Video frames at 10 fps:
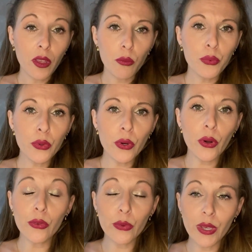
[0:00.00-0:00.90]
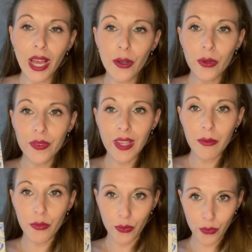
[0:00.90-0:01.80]
Pour en tout cas le
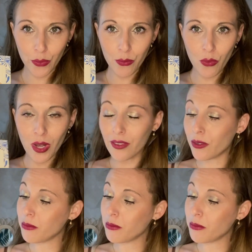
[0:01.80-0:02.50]
thème du mois de